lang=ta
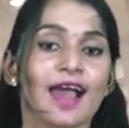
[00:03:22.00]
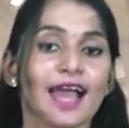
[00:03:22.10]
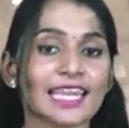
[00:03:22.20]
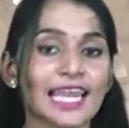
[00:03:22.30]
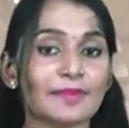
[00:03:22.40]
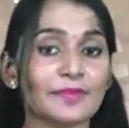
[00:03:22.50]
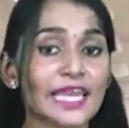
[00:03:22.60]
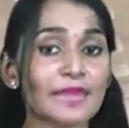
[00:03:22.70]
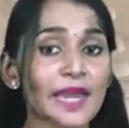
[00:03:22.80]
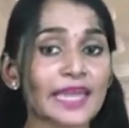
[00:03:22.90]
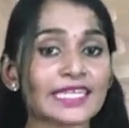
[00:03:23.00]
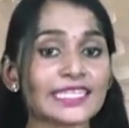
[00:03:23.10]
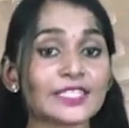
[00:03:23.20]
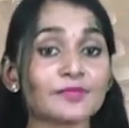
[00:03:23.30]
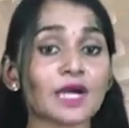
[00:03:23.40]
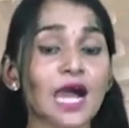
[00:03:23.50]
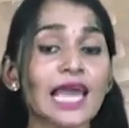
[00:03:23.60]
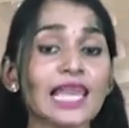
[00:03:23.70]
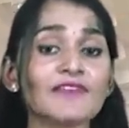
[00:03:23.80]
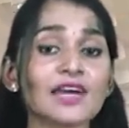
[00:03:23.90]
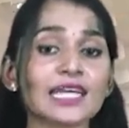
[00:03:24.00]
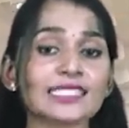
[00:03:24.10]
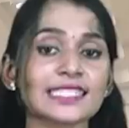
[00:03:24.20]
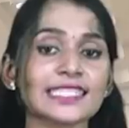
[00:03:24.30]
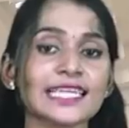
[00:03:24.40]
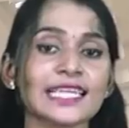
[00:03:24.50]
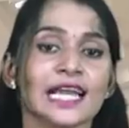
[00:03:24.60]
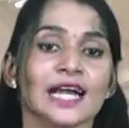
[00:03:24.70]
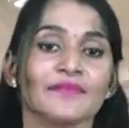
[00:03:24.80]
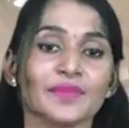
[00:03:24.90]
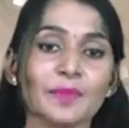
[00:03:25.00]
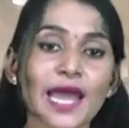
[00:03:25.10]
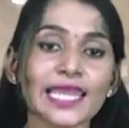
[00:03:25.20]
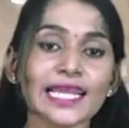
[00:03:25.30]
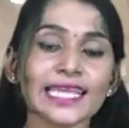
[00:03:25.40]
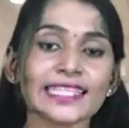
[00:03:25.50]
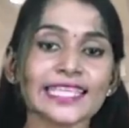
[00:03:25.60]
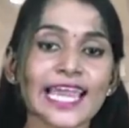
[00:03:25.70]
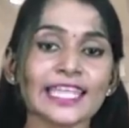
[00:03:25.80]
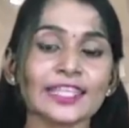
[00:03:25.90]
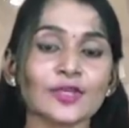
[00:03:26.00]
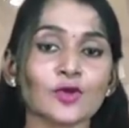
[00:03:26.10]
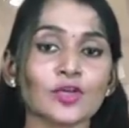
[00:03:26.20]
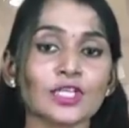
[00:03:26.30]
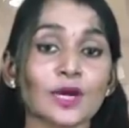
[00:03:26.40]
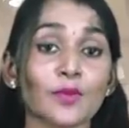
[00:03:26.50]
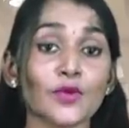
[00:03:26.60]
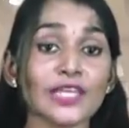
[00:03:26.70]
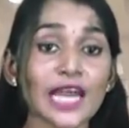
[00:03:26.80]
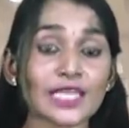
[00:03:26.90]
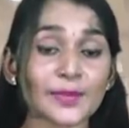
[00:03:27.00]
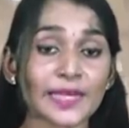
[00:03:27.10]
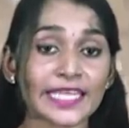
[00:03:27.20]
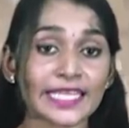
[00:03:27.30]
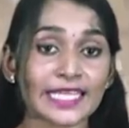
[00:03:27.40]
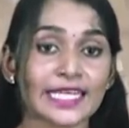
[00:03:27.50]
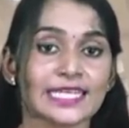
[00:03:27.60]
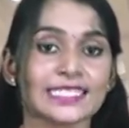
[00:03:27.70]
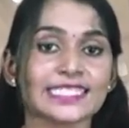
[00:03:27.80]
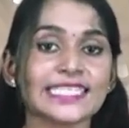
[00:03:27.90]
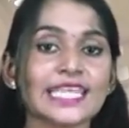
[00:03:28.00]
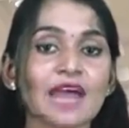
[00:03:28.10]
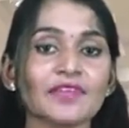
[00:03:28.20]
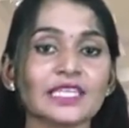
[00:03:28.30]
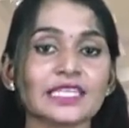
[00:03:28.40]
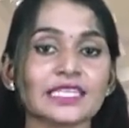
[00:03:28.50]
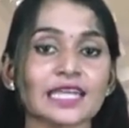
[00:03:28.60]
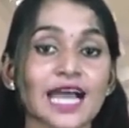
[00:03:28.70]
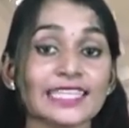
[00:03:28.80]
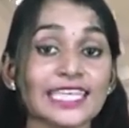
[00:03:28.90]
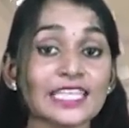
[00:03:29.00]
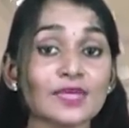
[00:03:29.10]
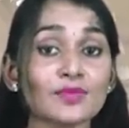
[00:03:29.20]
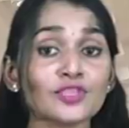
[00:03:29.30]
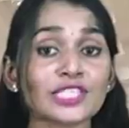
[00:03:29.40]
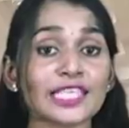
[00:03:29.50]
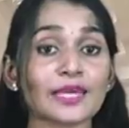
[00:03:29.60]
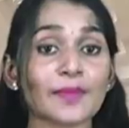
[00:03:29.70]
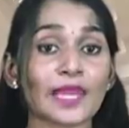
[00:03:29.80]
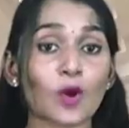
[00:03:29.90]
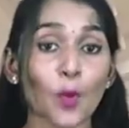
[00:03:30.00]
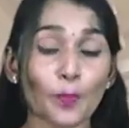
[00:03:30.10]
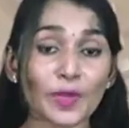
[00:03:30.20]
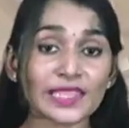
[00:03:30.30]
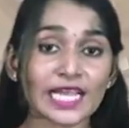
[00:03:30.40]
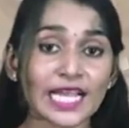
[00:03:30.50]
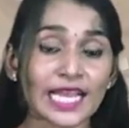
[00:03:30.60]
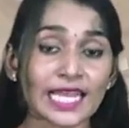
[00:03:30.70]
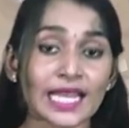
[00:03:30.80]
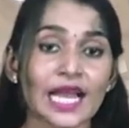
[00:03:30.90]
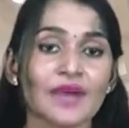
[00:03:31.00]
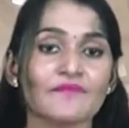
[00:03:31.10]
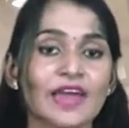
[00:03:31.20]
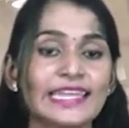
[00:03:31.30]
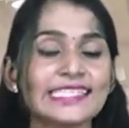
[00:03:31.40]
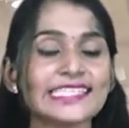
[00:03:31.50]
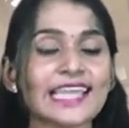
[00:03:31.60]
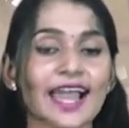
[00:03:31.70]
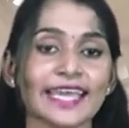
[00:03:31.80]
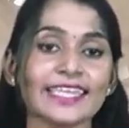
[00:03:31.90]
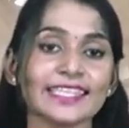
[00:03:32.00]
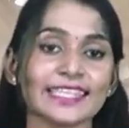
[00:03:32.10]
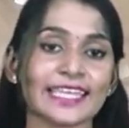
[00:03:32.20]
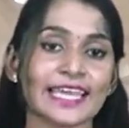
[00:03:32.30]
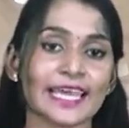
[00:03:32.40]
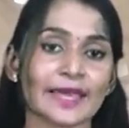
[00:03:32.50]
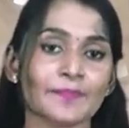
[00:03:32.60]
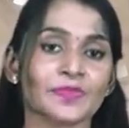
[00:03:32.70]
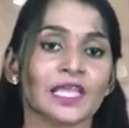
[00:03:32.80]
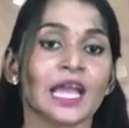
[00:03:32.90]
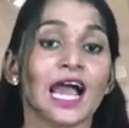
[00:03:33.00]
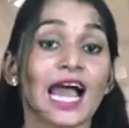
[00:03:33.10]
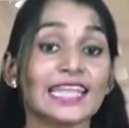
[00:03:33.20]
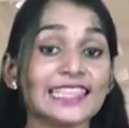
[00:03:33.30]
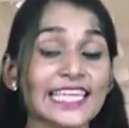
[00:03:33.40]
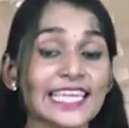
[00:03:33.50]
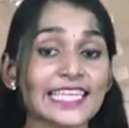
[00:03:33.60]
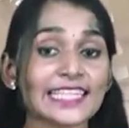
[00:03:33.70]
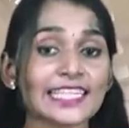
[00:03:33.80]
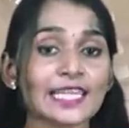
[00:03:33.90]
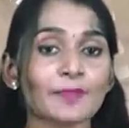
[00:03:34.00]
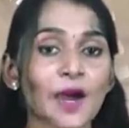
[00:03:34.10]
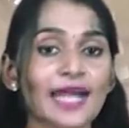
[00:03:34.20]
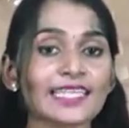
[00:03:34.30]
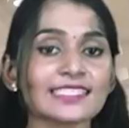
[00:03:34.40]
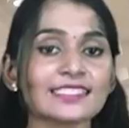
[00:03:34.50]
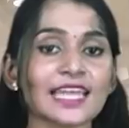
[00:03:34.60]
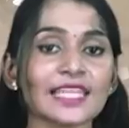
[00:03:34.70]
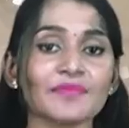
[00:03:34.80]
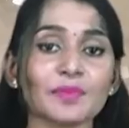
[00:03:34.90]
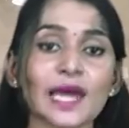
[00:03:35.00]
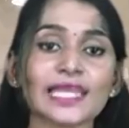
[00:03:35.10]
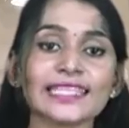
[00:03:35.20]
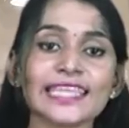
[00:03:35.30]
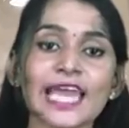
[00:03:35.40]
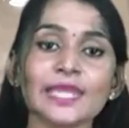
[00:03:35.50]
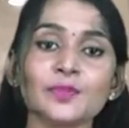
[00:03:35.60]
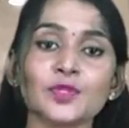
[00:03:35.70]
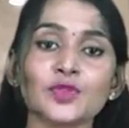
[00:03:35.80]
ஆனால் மியன்மார் கேட்கும் கால அவகாசத்தில் விமானங்களை தயாரித்து கொடுக்க முடியாதபடி சீனாவிற்கு அதற்கு முன் செய்த பல ஒப்பந்தங்கள் வரிசையாக இருந்தன அந்த நேரத்தில் பாகிஸ்தானின் விமான தயாரிப்பு